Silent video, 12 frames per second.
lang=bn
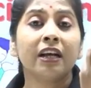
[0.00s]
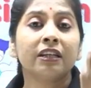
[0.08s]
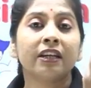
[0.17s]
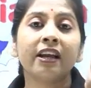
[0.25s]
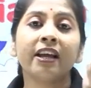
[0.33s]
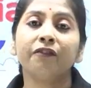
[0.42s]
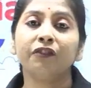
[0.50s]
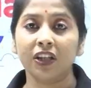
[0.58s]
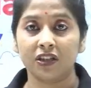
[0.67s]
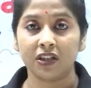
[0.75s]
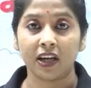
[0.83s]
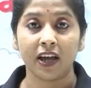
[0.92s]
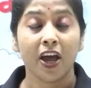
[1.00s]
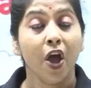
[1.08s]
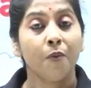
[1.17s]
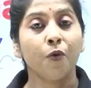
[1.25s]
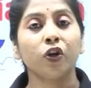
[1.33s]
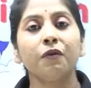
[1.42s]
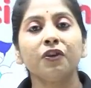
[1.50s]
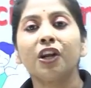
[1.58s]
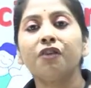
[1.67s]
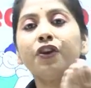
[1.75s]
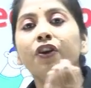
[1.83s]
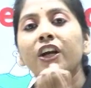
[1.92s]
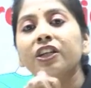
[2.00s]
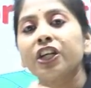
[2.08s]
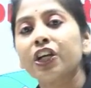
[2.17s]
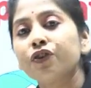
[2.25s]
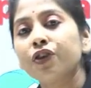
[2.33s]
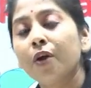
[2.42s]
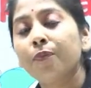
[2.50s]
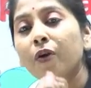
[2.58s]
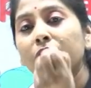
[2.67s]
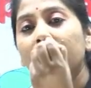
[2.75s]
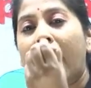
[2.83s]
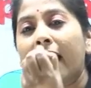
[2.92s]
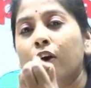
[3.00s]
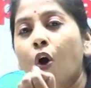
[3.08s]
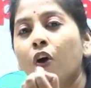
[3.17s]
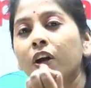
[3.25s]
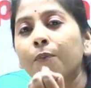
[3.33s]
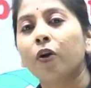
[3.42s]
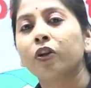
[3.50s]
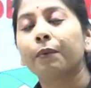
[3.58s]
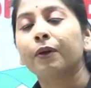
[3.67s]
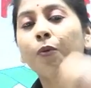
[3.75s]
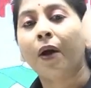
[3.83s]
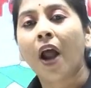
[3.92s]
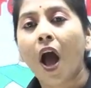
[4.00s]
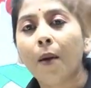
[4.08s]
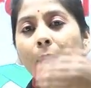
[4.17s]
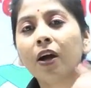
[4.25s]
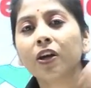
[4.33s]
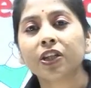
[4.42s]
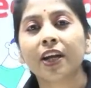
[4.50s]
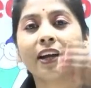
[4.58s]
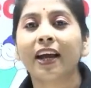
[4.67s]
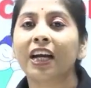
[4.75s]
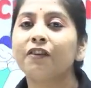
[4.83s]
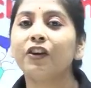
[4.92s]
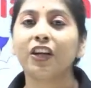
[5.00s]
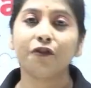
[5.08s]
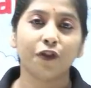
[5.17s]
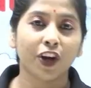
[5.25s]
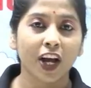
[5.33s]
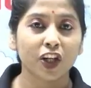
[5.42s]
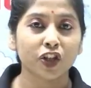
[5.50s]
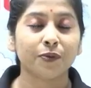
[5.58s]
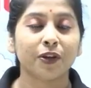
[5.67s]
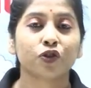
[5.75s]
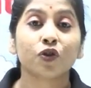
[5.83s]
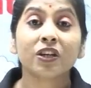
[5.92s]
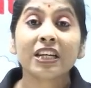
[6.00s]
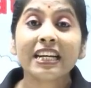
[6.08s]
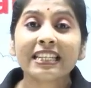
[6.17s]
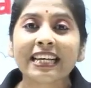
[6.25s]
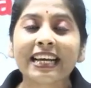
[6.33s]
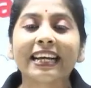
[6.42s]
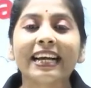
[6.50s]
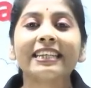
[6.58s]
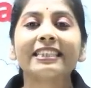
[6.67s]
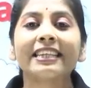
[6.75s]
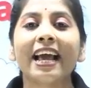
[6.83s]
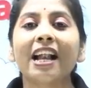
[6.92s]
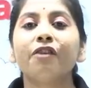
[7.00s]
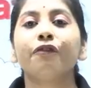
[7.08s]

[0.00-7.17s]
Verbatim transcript: রিলিফ দিচ্ছে মোটিভেশনাল ভিডিওটা শেষ হয়ে যাওয়ার পর এক ঘন্টা পর দেবে তোমার আবার সেই নেগেটিভিটি ফিরে আসবে সো নিজেকে সেলফ